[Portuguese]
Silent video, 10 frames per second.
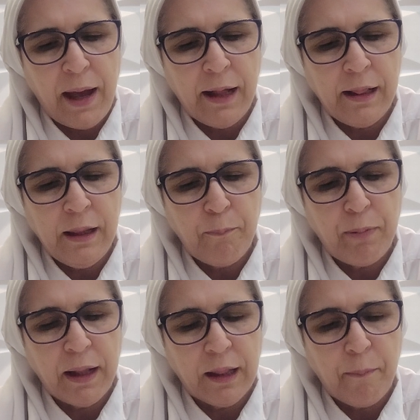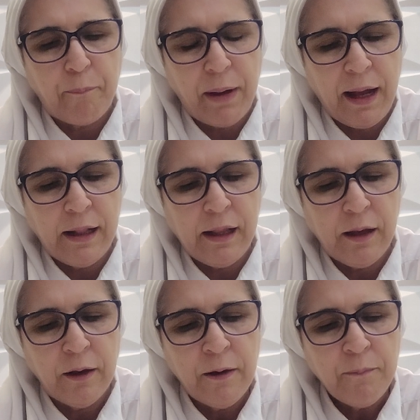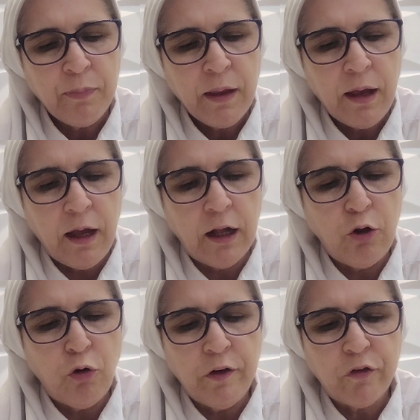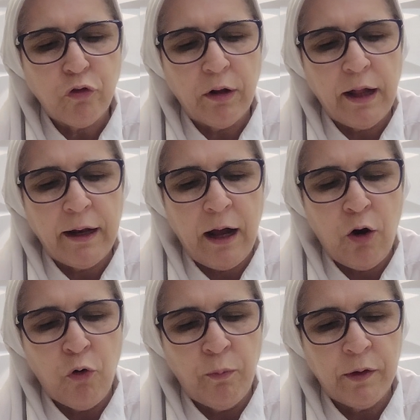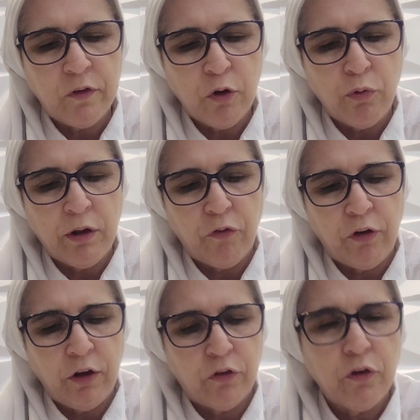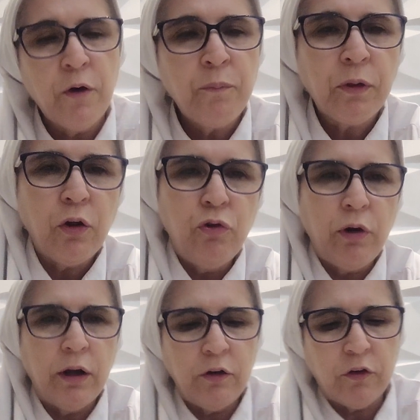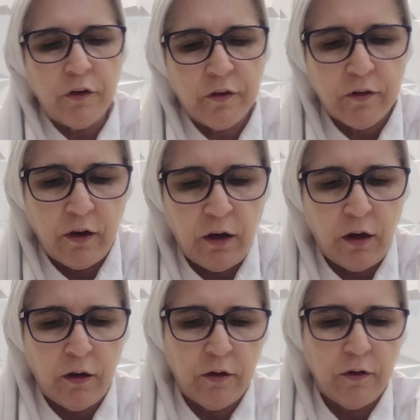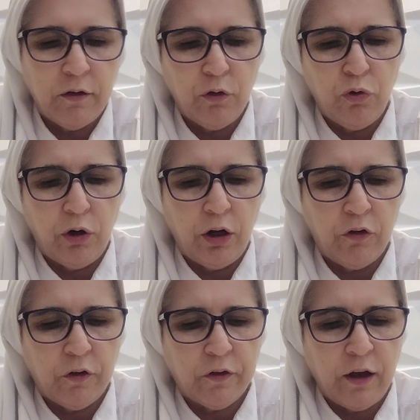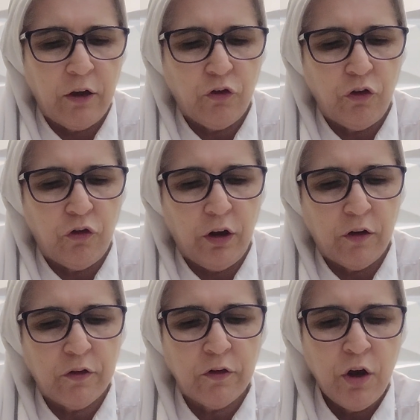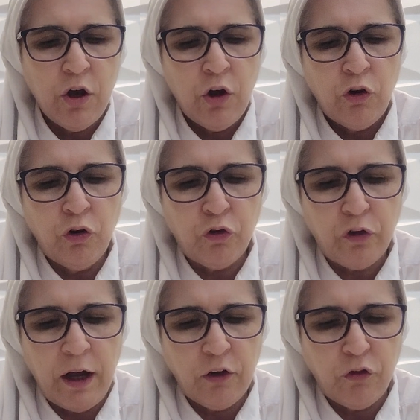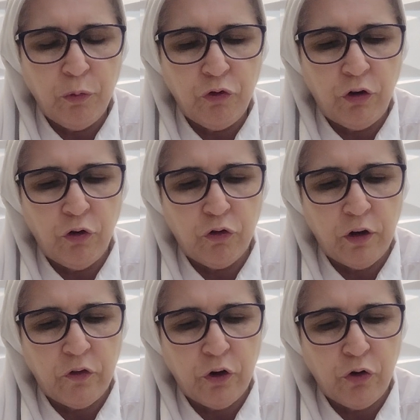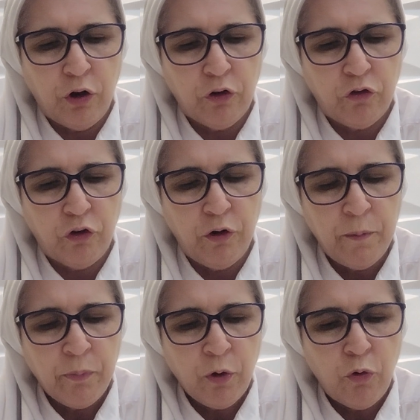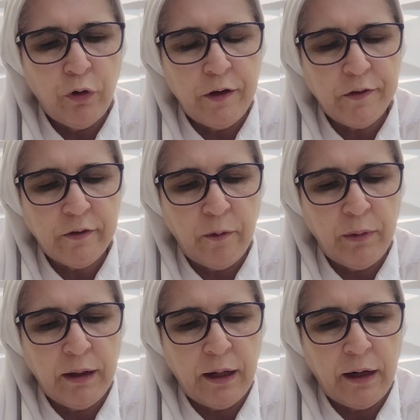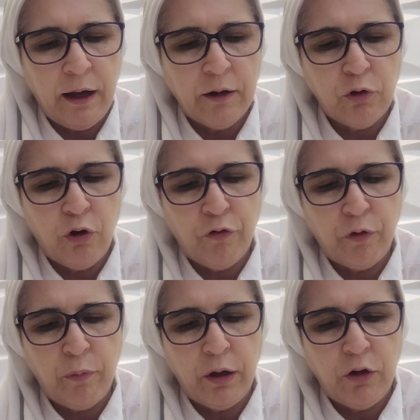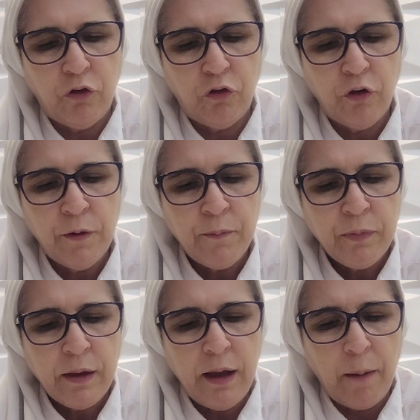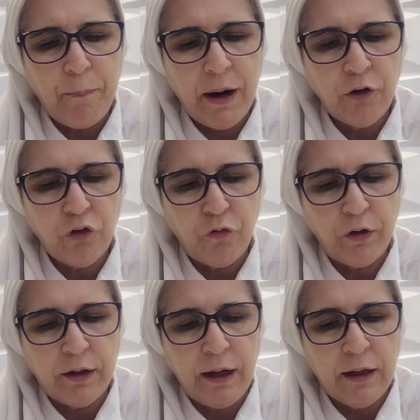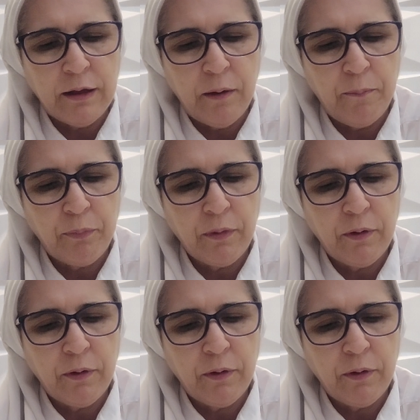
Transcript: pele, pela pele, ele o isolará uma segunda vez durante, se, durante sete dias. No sétimo dia, o sacerdote o examinará novamente e a parte afetada